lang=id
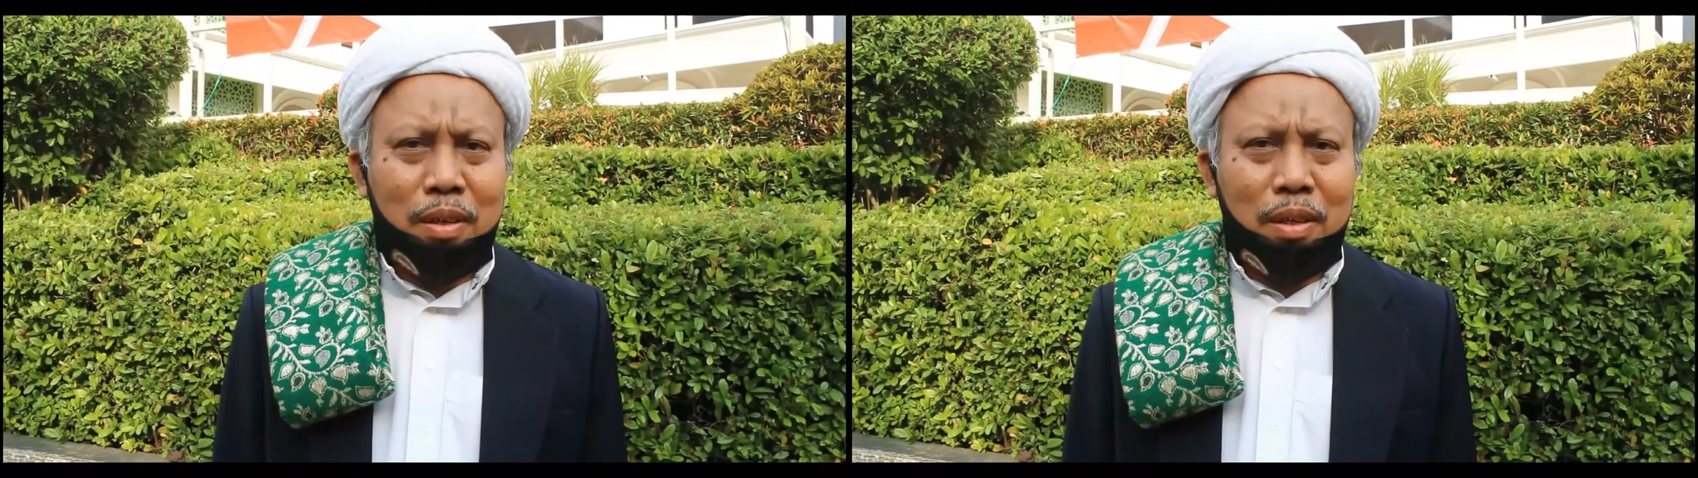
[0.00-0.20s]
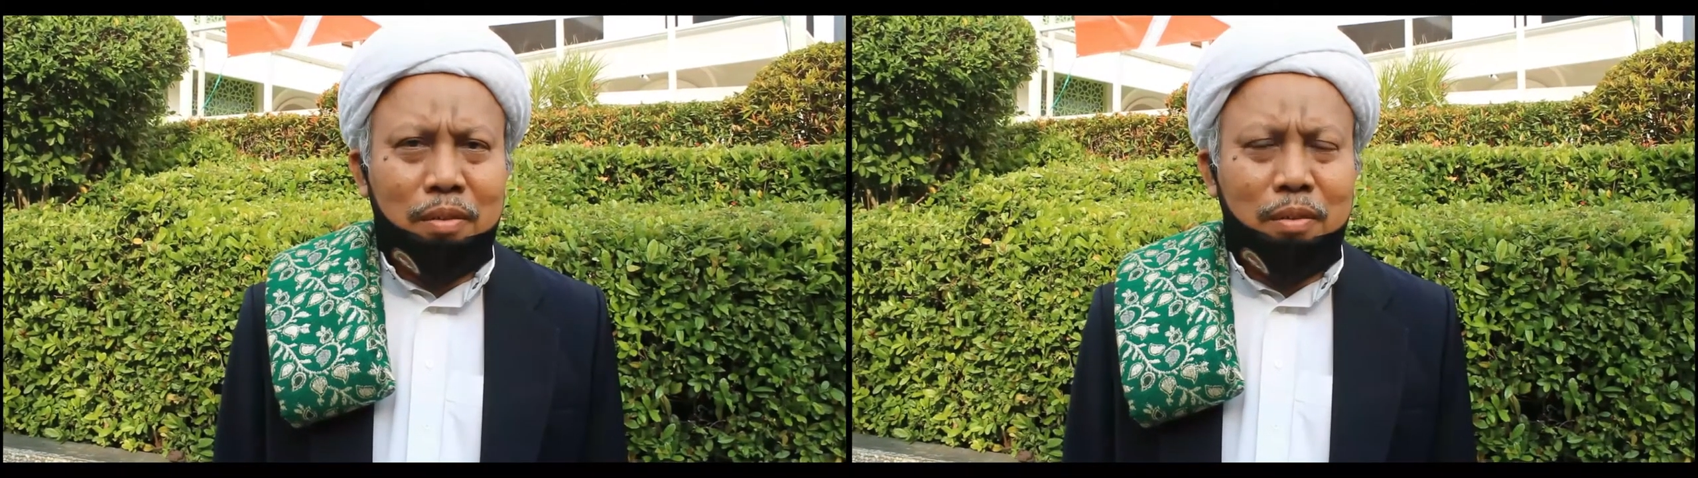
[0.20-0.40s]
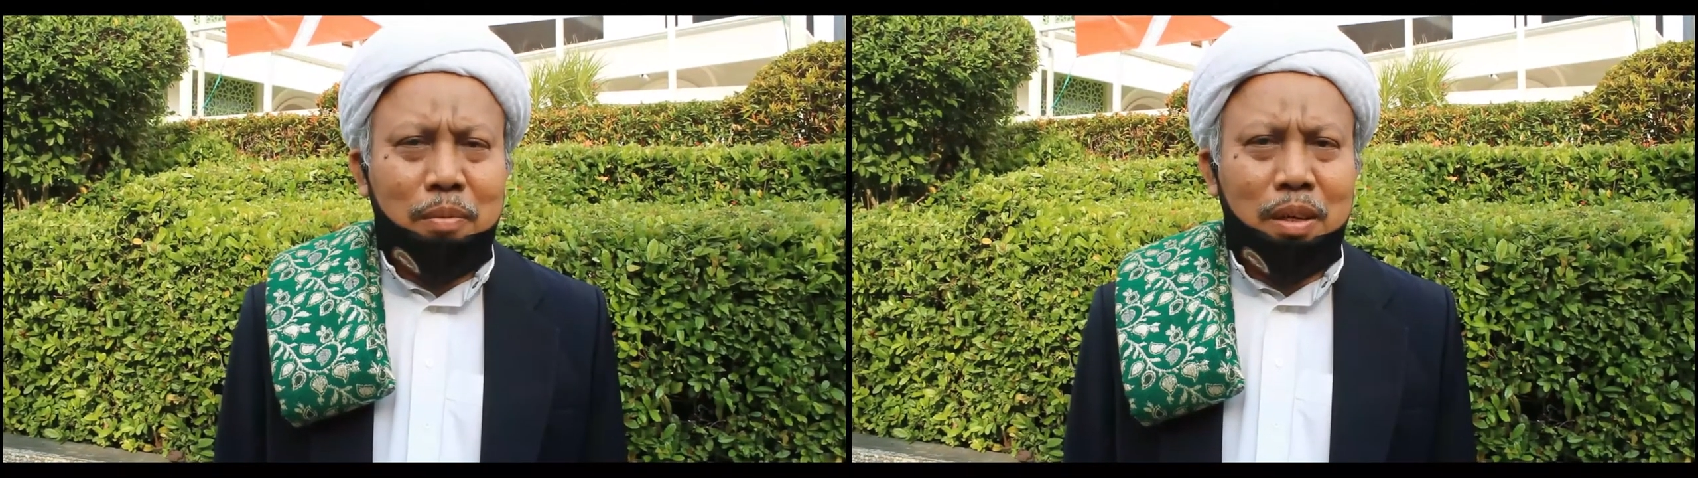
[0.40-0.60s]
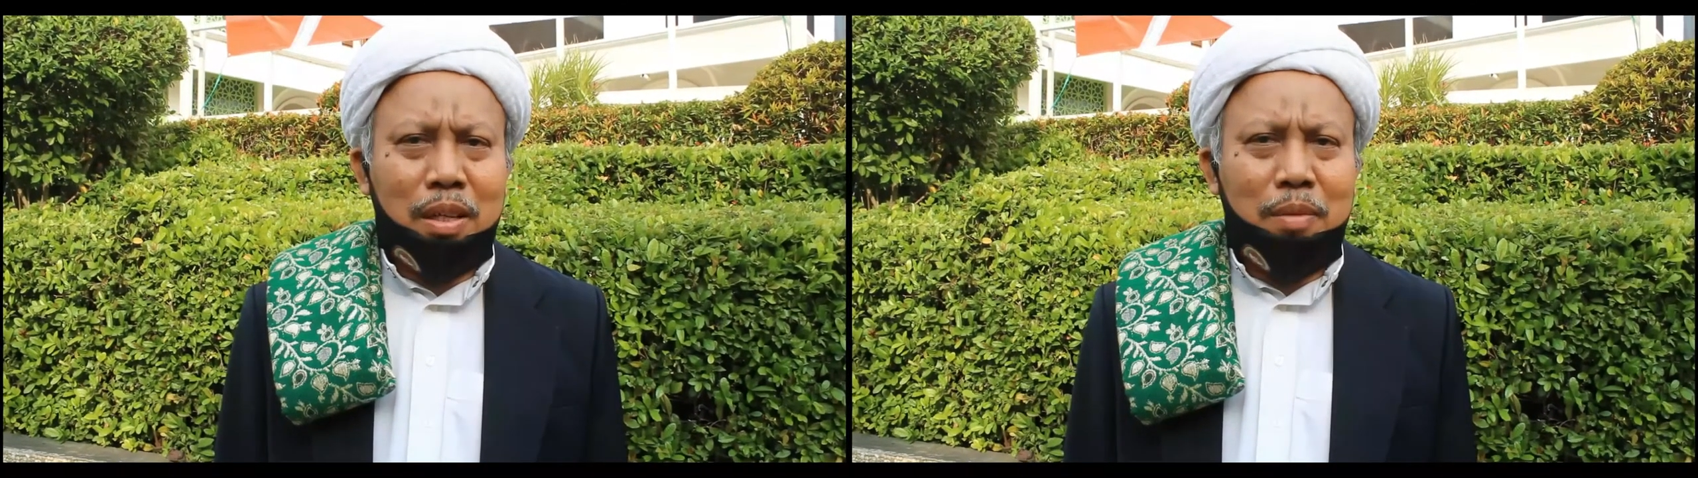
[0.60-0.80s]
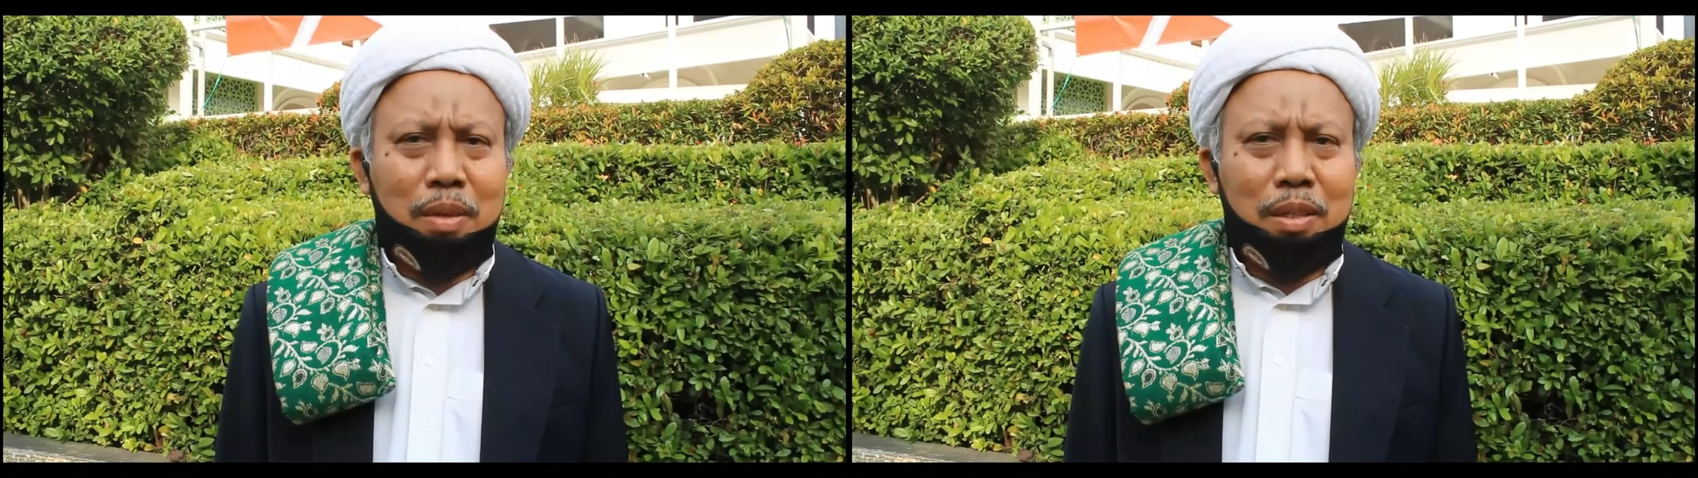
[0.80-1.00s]

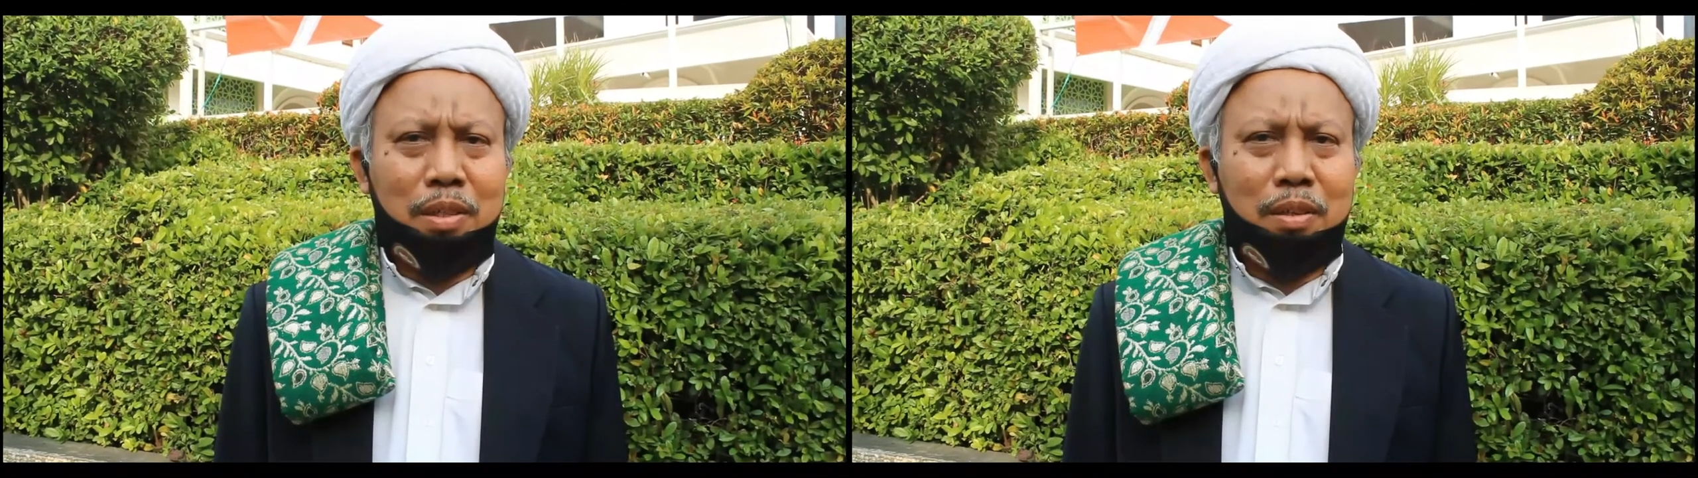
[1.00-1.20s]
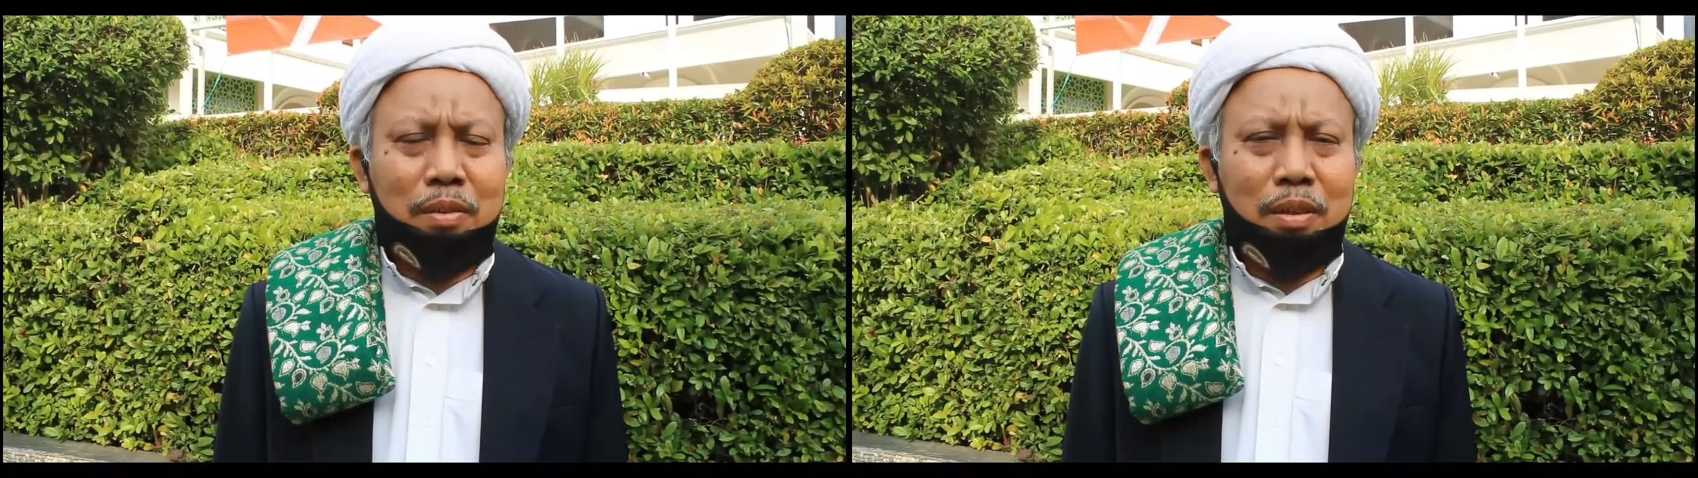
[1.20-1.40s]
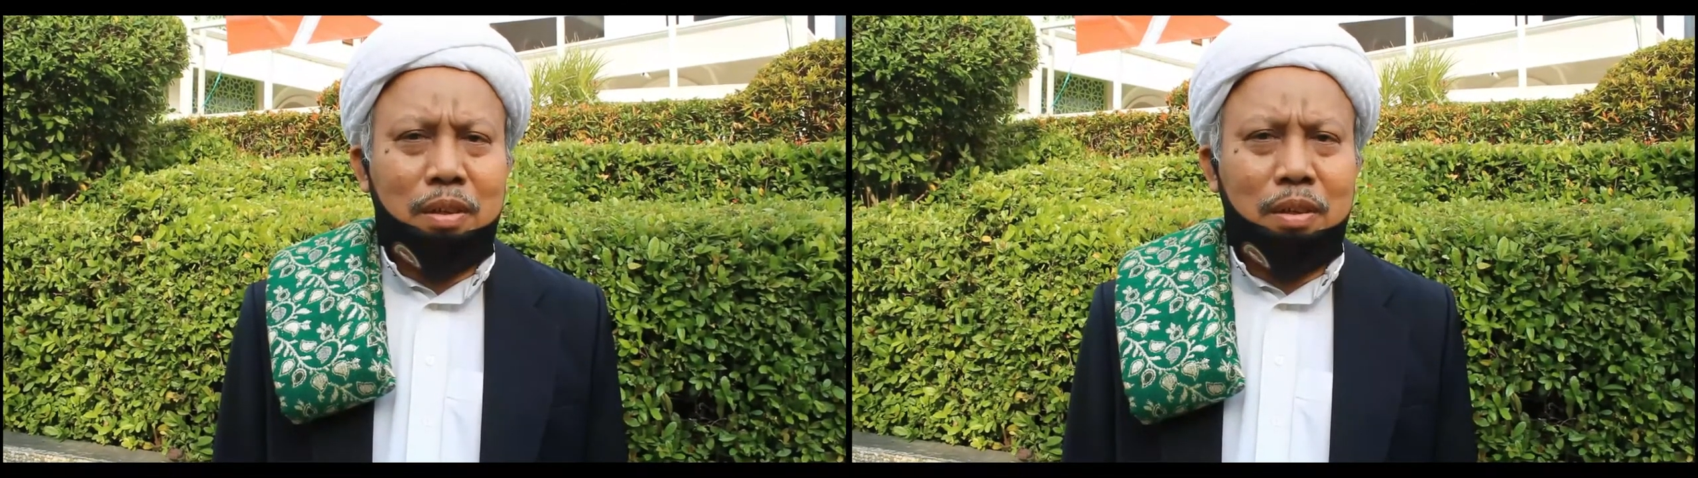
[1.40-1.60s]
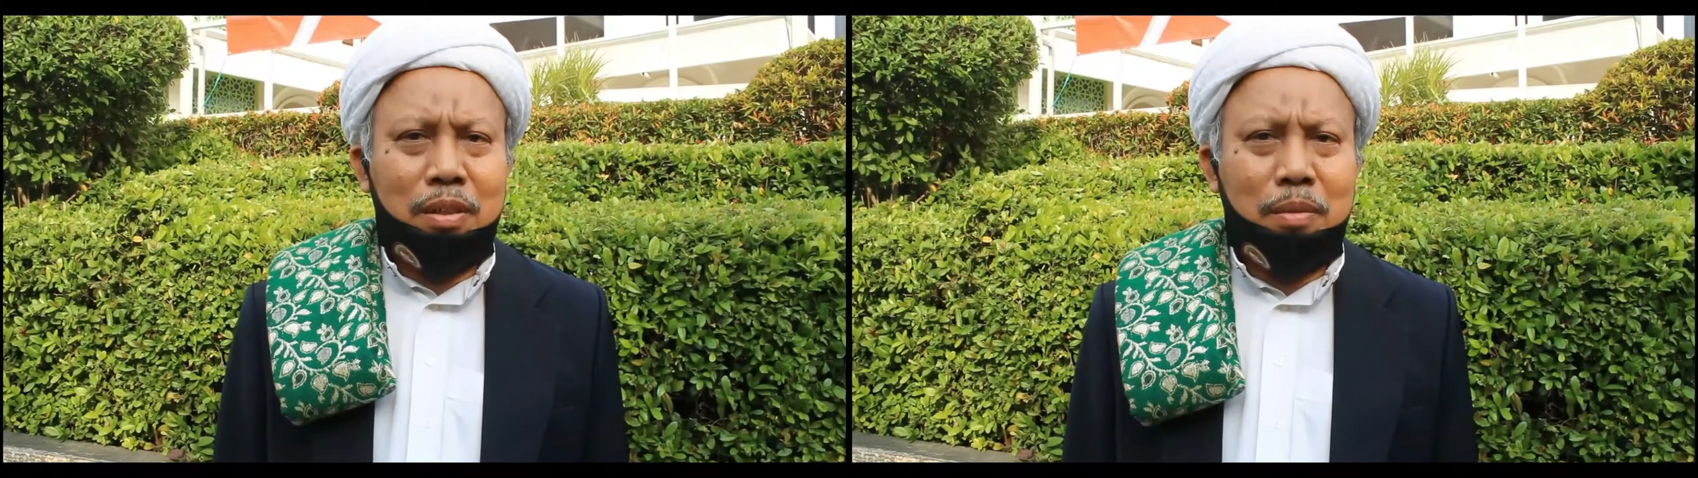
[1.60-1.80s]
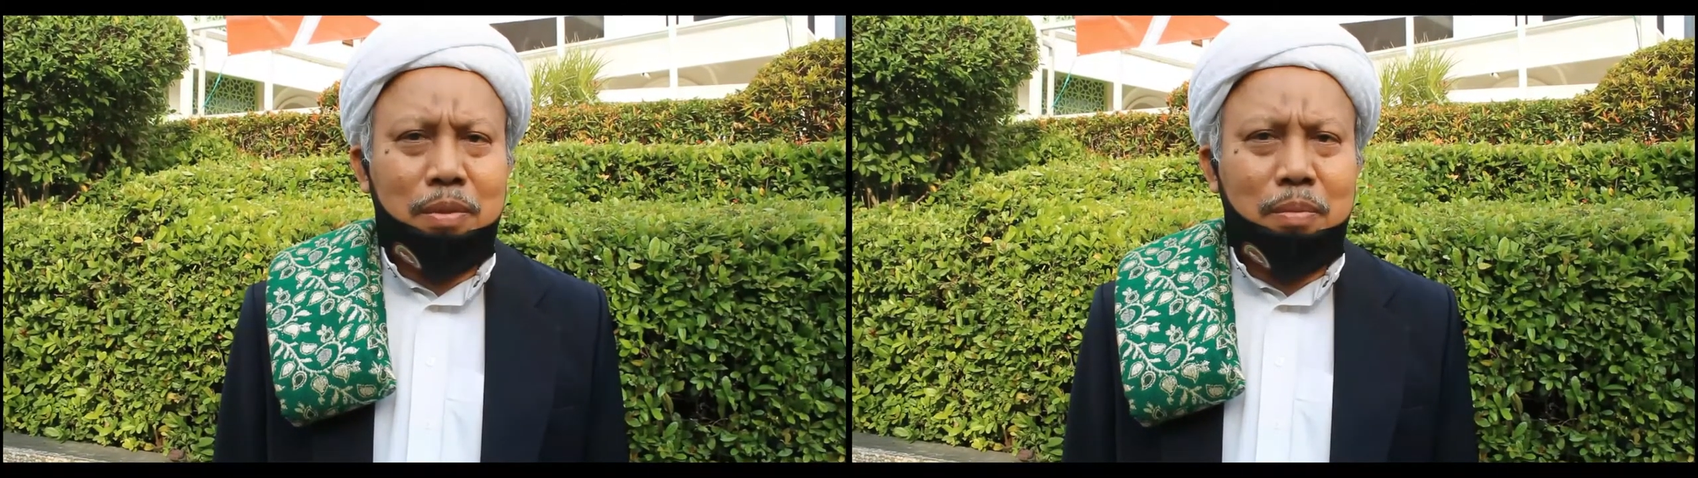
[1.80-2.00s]
A'udzubillahi minasyaitonir rajim.